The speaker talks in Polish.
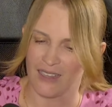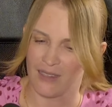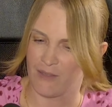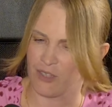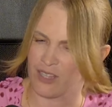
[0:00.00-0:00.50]

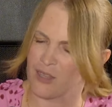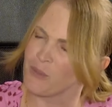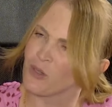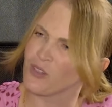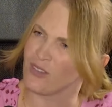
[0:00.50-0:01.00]
właśnie te
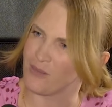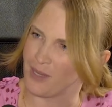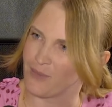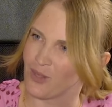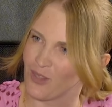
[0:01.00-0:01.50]
brązowe
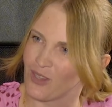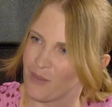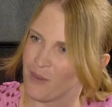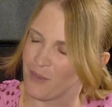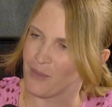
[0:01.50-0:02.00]
mają to do
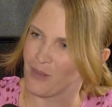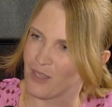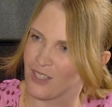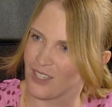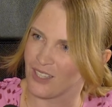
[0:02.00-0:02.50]
siebie, powiem ci,
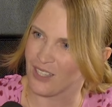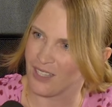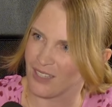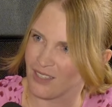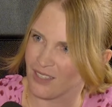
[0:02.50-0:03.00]
że
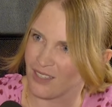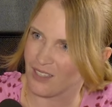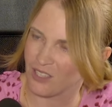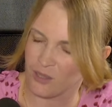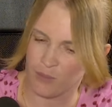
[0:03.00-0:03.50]
się
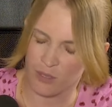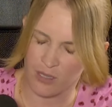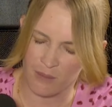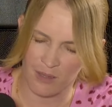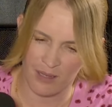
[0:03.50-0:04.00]
szybko
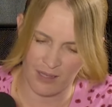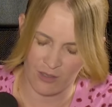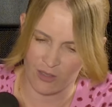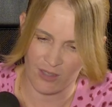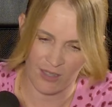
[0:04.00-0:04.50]
chyba
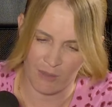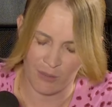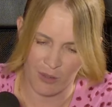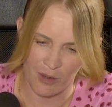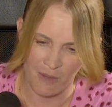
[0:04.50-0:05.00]
jakoś
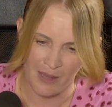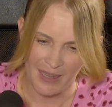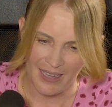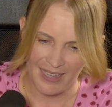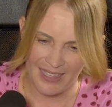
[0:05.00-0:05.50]
zdrapują.
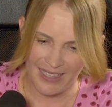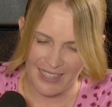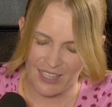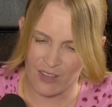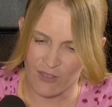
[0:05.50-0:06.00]
E,
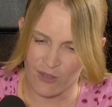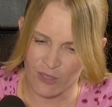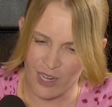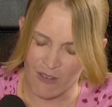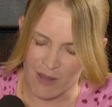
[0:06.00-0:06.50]
i się
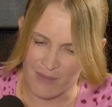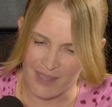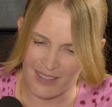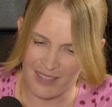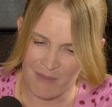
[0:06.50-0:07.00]
wkurzałam, a
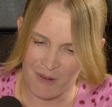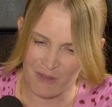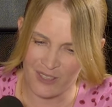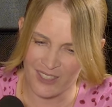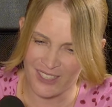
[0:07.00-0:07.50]
ty
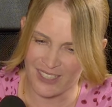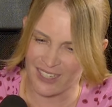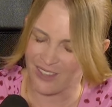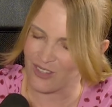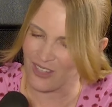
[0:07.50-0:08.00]
mówisz, że
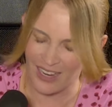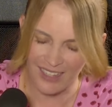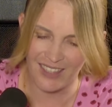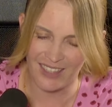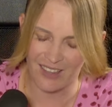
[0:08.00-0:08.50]

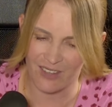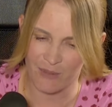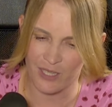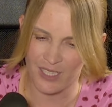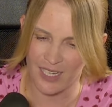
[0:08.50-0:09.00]
totalnie ci to nie
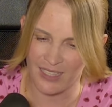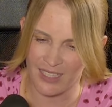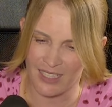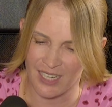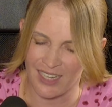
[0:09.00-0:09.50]
przeszkadza,
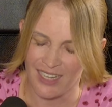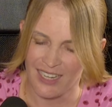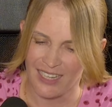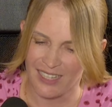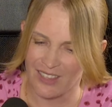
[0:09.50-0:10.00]
że
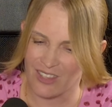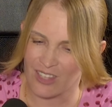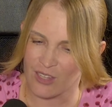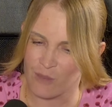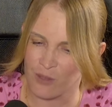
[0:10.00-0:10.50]
e, ci się
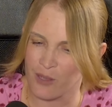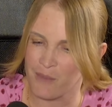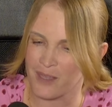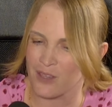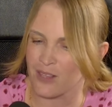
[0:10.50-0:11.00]
to
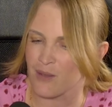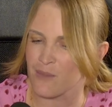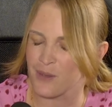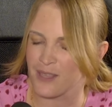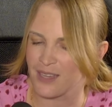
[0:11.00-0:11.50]
podoba. To samo mi
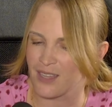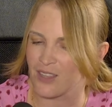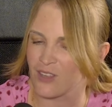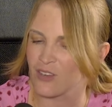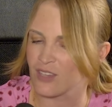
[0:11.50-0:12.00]
powiedziała
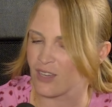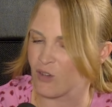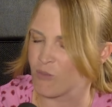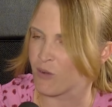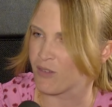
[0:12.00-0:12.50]
kiedyś Gosia
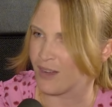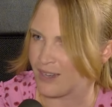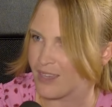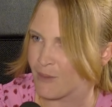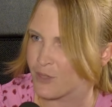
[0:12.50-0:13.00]

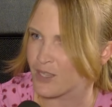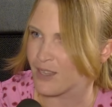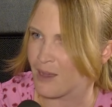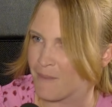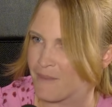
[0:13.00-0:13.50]
Hołubkowalik i
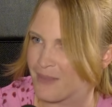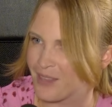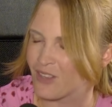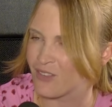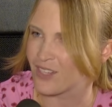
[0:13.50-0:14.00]
przestałam na
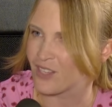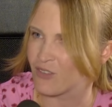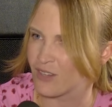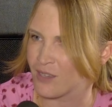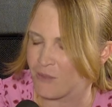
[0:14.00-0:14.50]
to zwracać
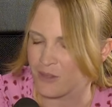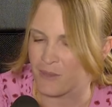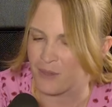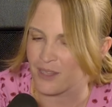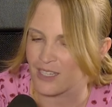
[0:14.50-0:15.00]
uwagi, bo ona mhm.
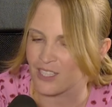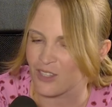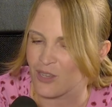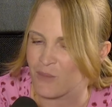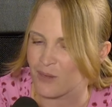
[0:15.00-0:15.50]
powiedziała, że to
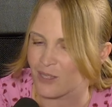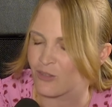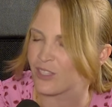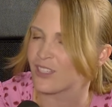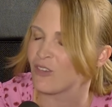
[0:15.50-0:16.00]
jej
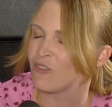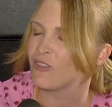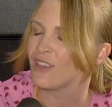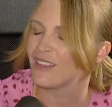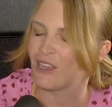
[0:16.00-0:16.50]
pokazuje, że dał,
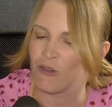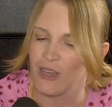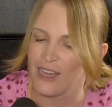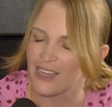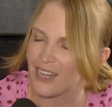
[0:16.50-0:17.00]
dał
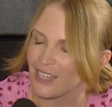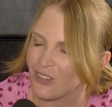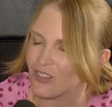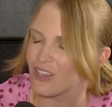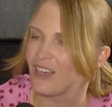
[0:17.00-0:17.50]

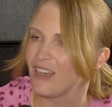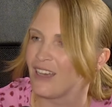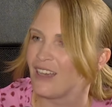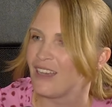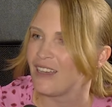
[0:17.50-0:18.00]
radość
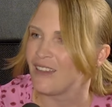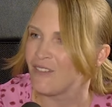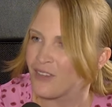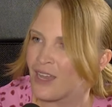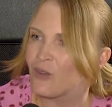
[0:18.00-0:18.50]

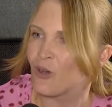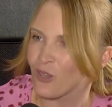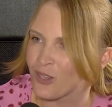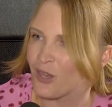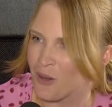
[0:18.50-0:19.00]
wielu
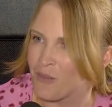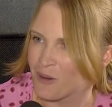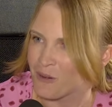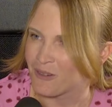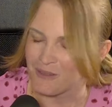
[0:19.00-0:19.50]

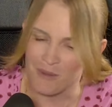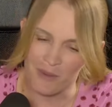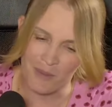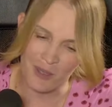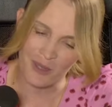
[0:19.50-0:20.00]
osobom, bo
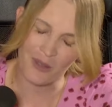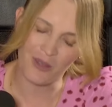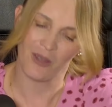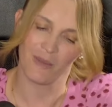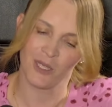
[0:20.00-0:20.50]
po prostu
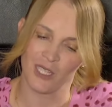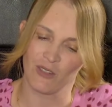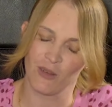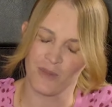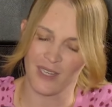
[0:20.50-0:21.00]
to
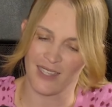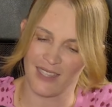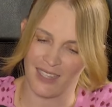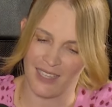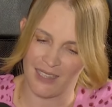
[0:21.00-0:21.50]
przeszło przez,
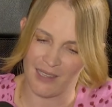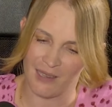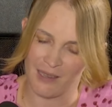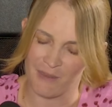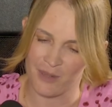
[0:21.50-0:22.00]
yy,
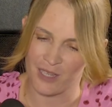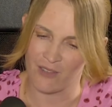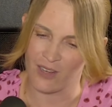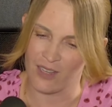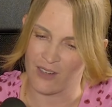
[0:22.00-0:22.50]
przez
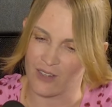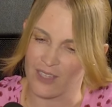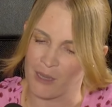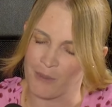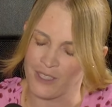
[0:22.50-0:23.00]
wiele rąk.
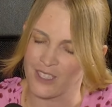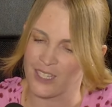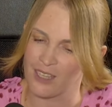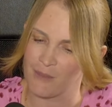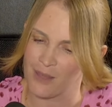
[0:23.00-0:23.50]
Jak patrzysz na
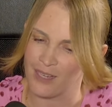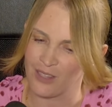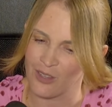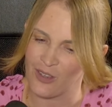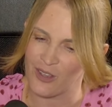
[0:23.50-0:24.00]
ten medal,
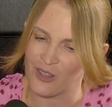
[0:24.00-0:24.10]
to